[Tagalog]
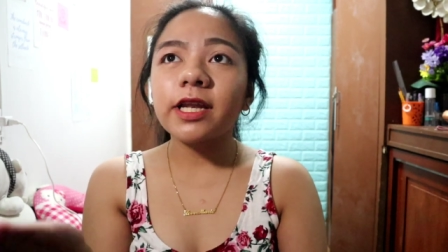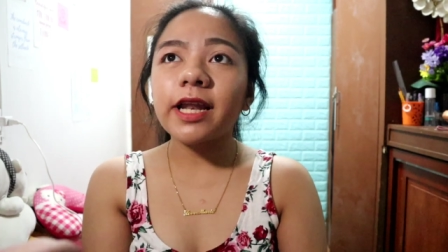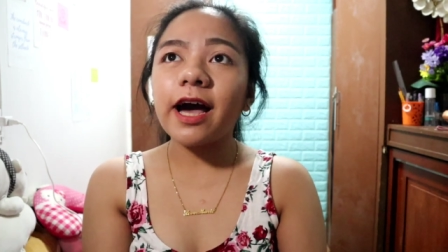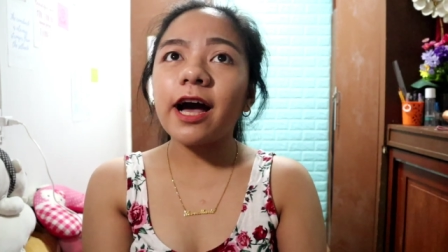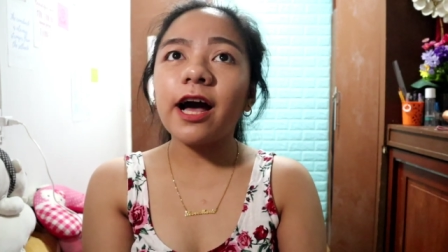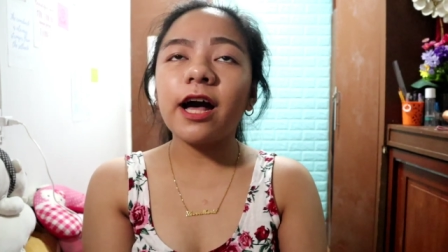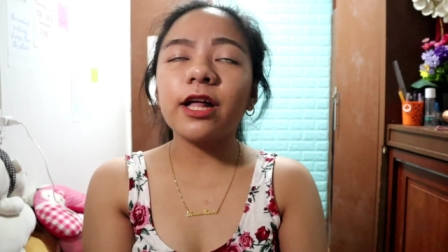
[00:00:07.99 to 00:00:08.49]

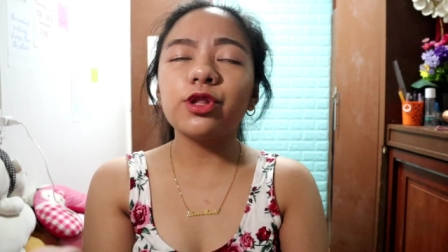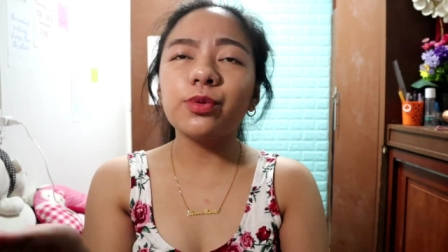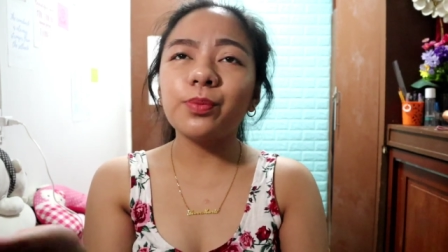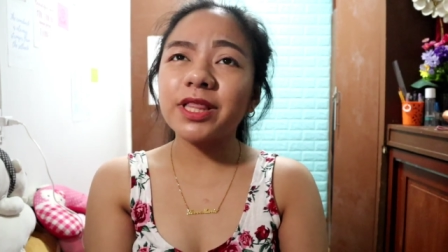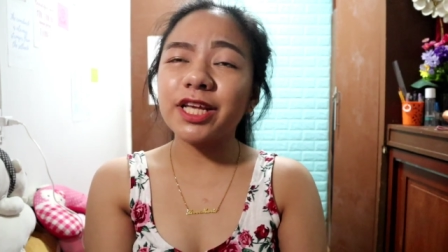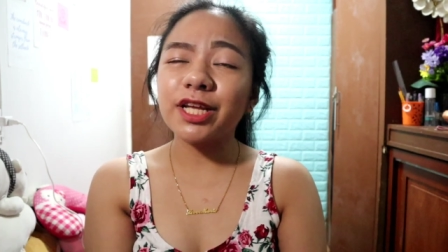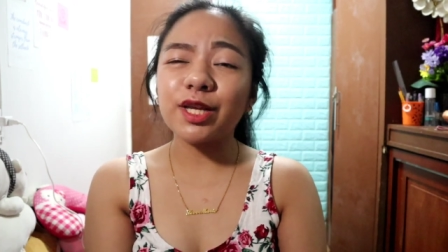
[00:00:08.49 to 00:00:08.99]
na
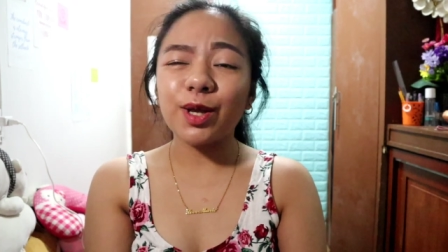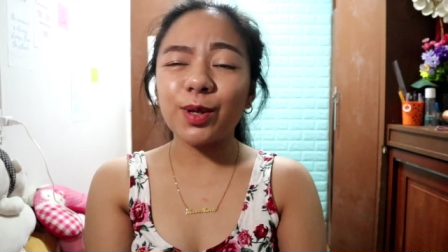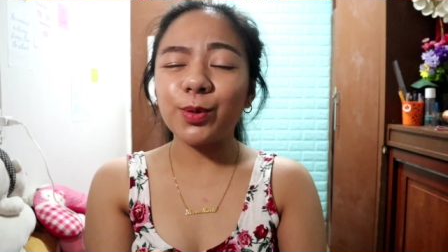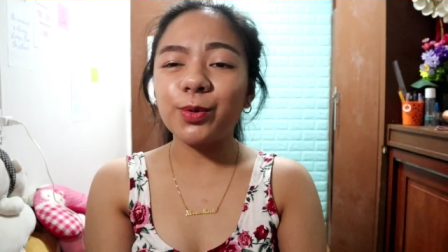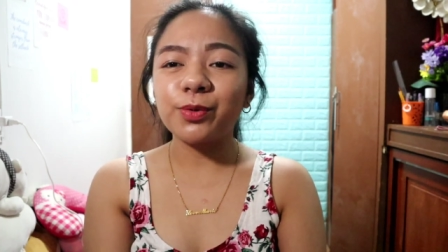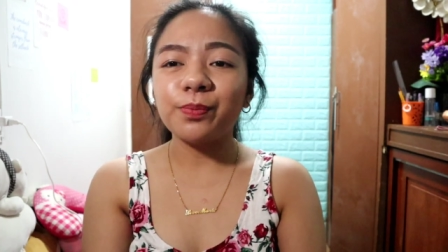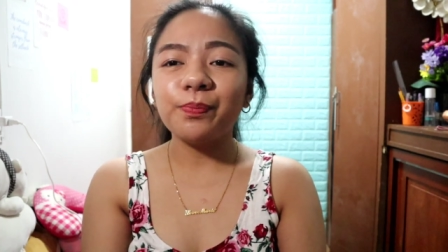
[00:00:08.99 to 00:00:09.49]
dumating na
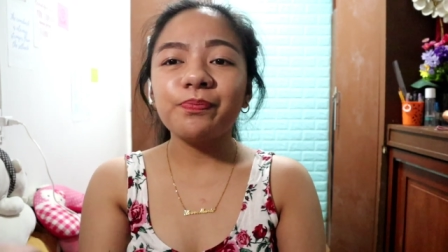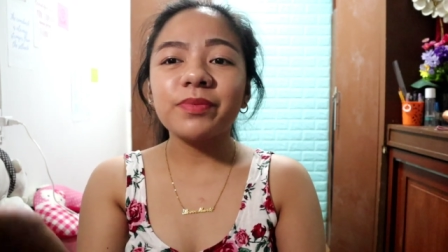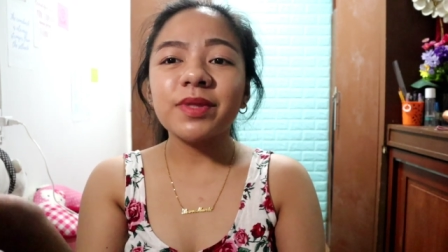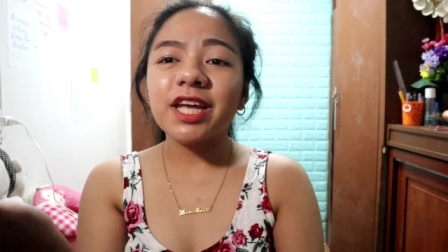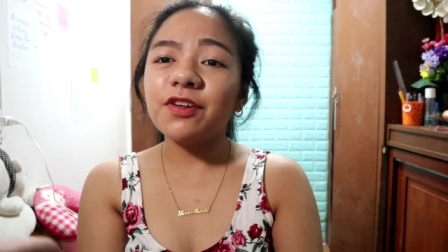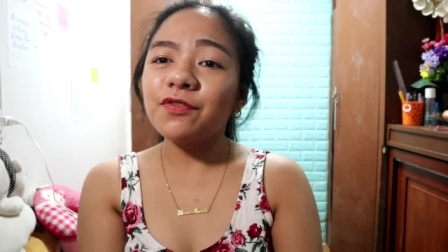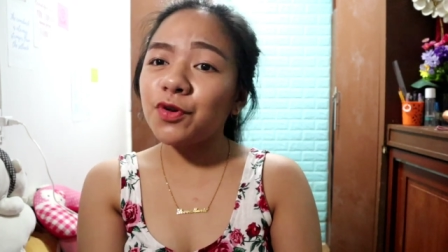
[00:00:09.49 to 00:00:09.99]
yung
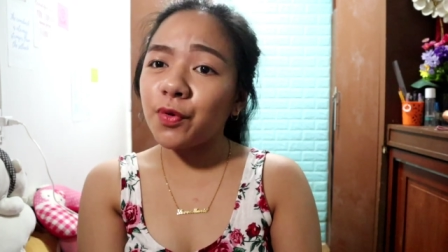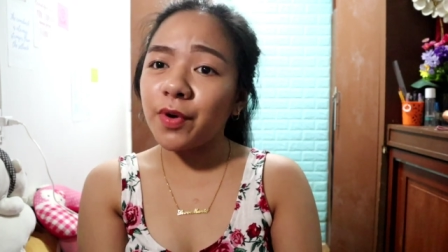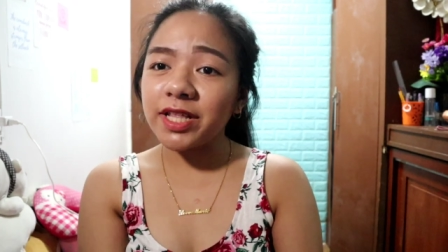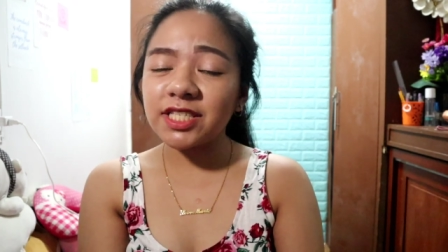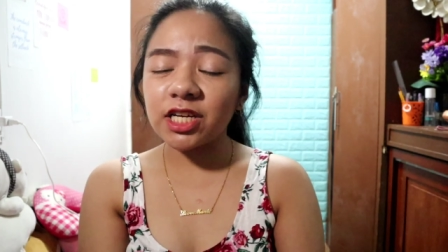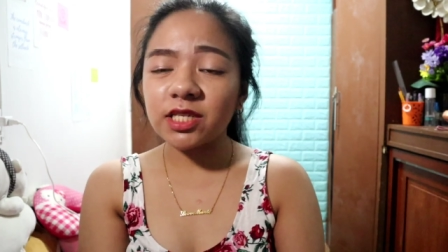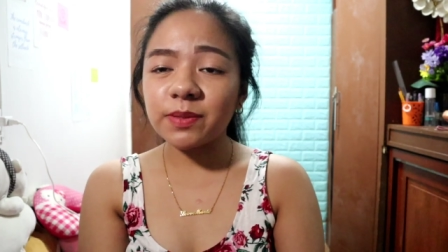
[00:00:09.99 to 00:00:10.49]

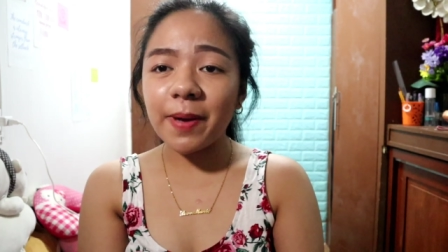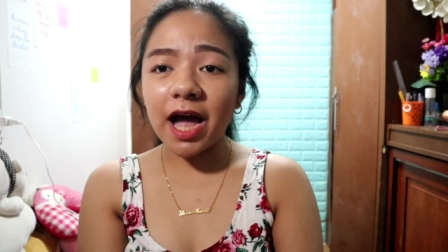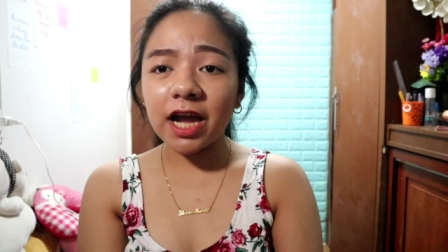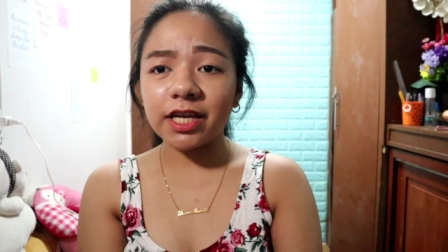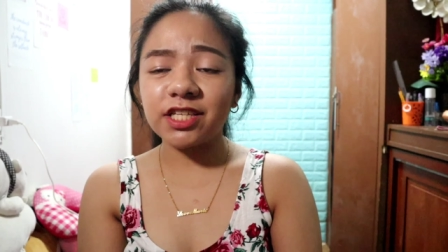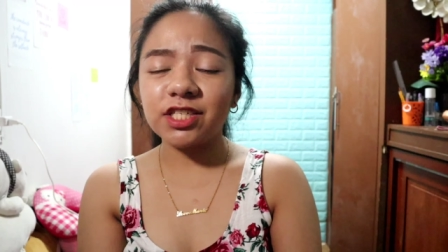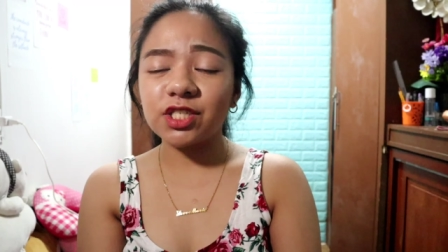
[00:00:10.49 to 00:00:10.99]
influencers
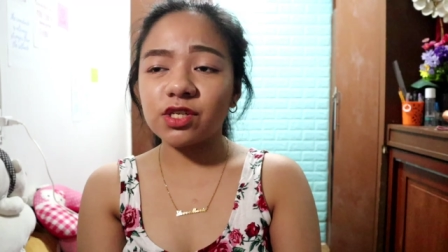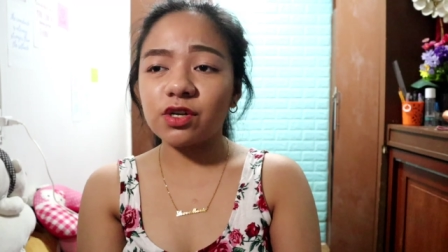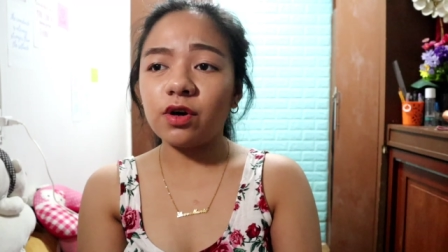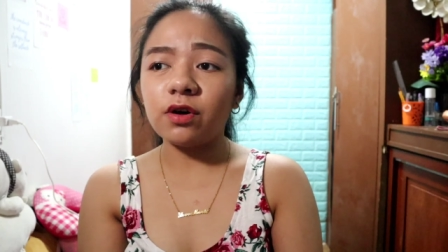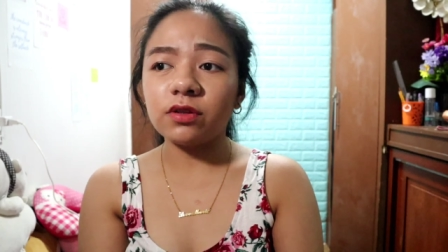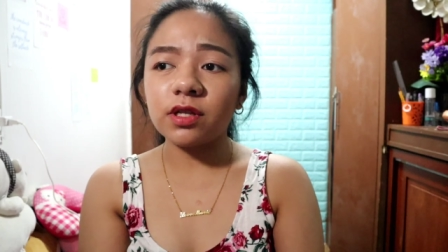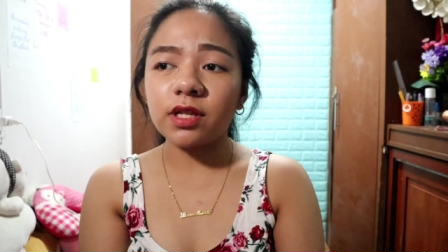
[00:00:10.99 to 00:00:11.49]
package
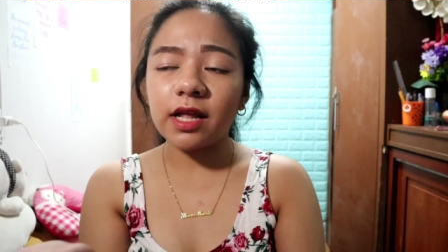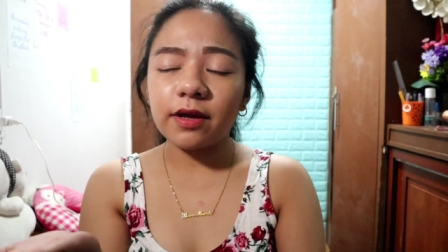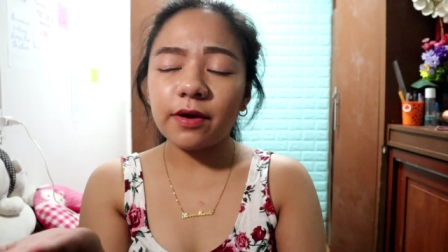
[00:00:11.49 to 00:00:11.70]
ko